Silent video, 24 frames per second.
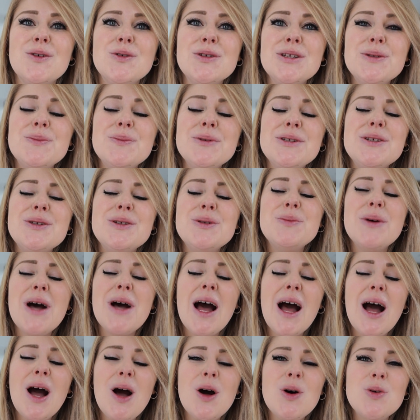und ich bin
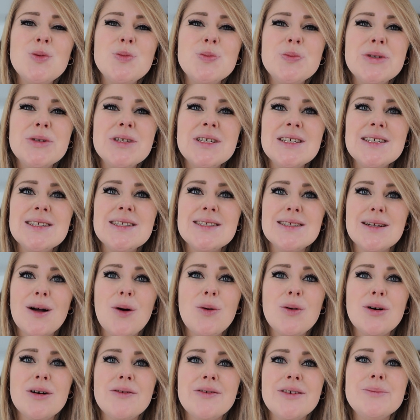überhaupt nicht
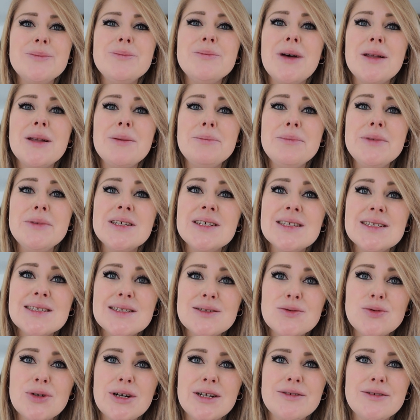sauer, wenn man mir
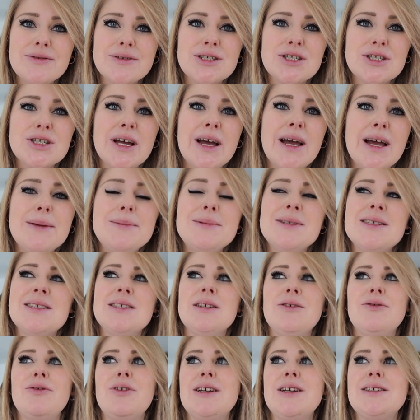so etwas schreibt, dass
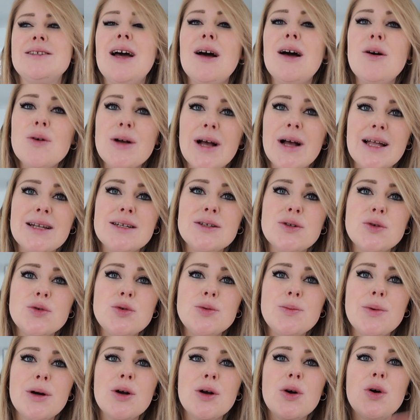ich vielleicht arrogant
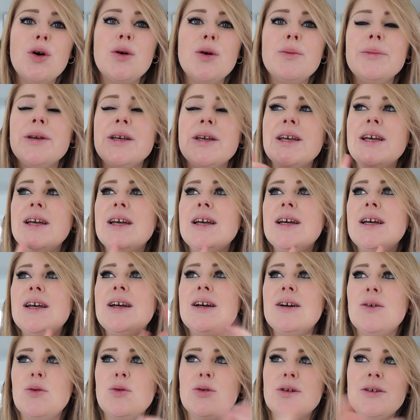rüberkomme
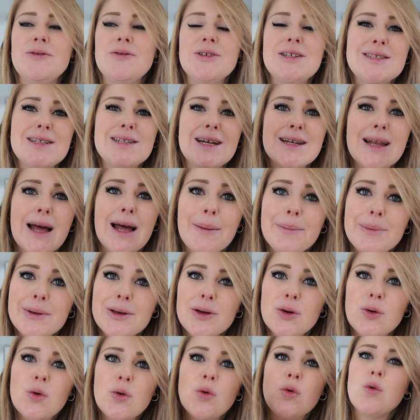oder wie gesagt
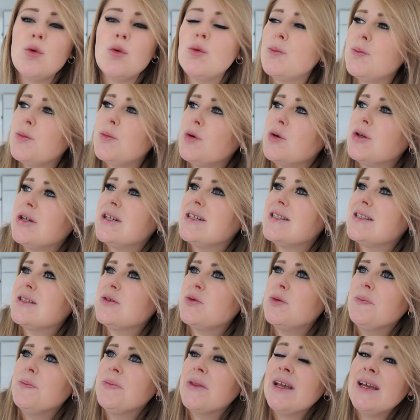abgehoben oder
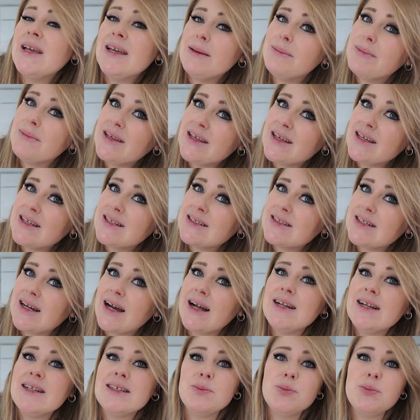so. Im
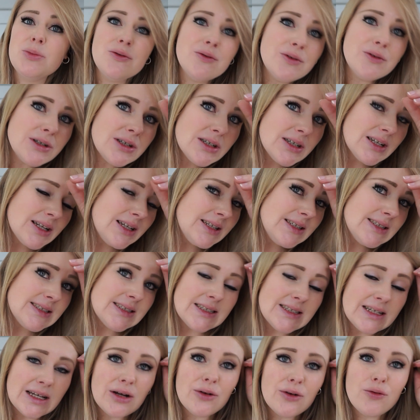Gegenteil, ich bin wirklich
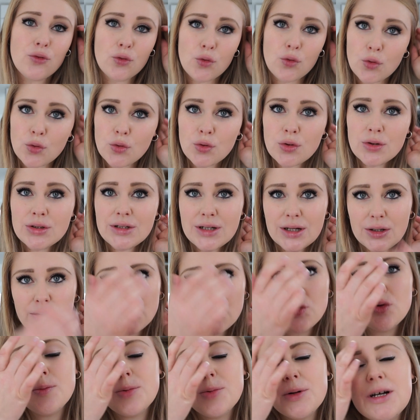sehr froh
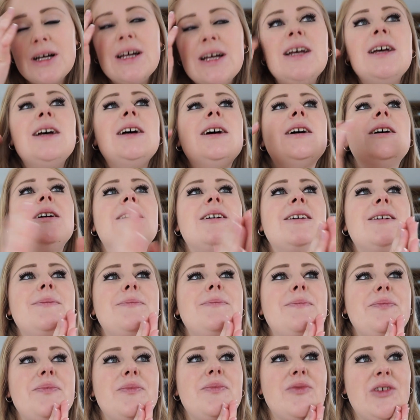darüber,
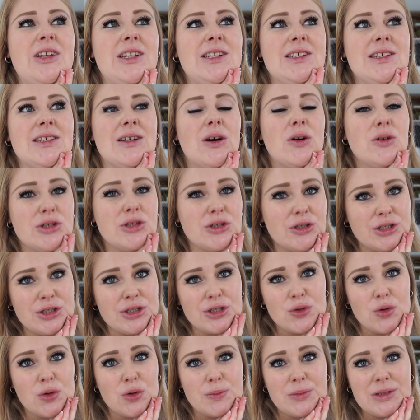ähm, wenn ich auch
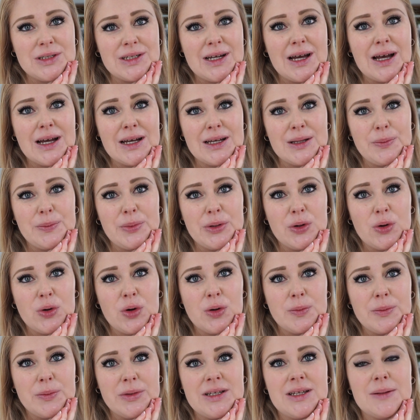solche Kommentare
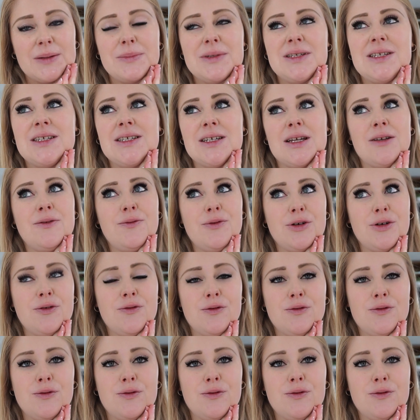bekomme, damit ich einfach